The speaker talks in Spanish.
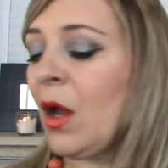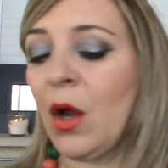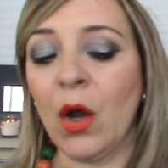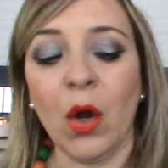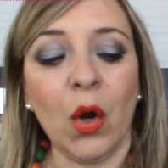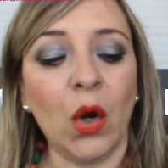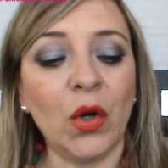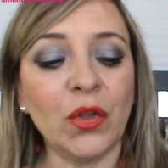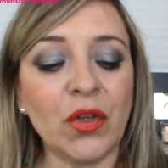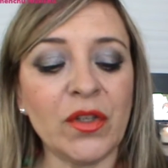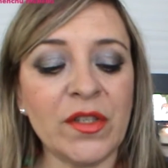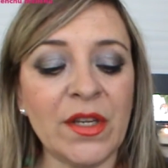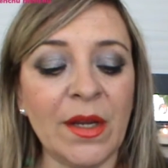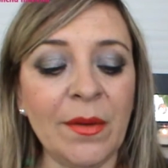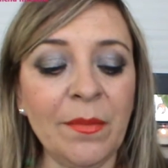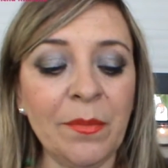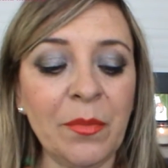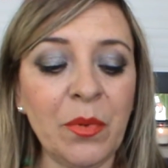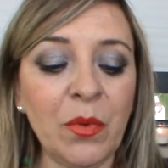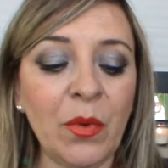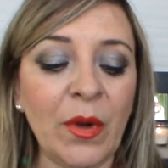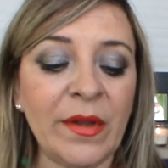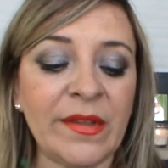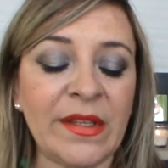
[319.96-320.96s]
Otro
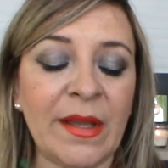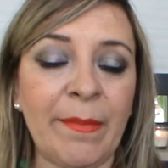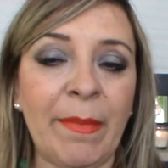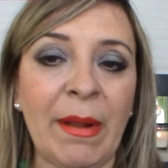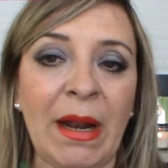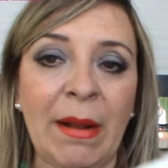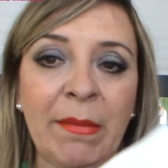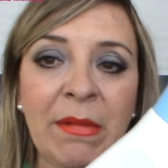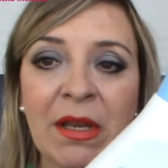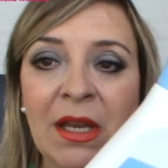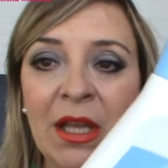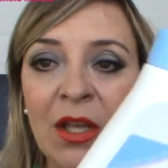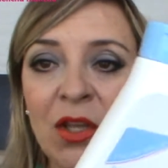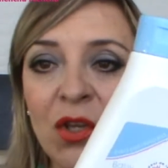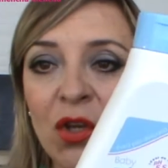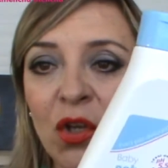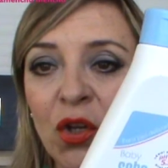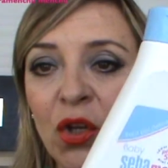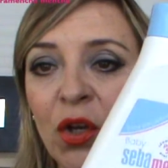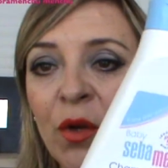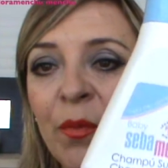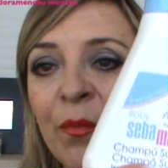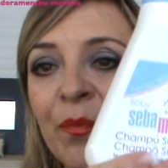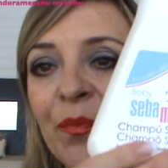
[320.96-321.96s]
champú, este es para mi
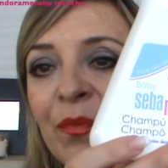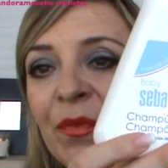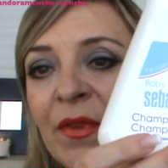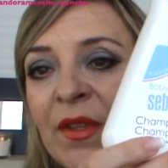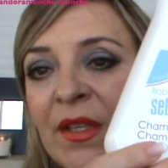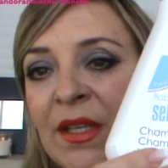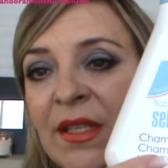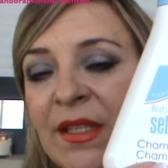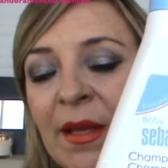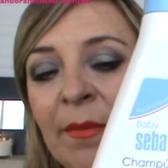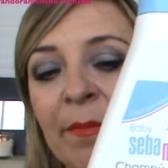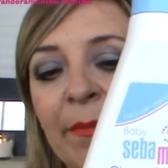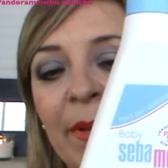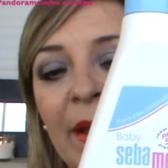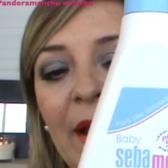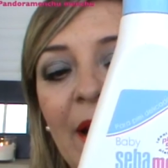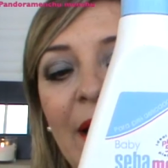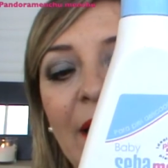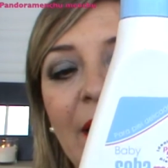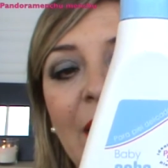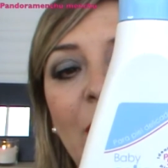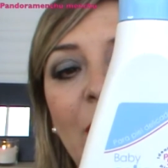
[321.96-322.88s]
niño, ¿no? Que siempre es el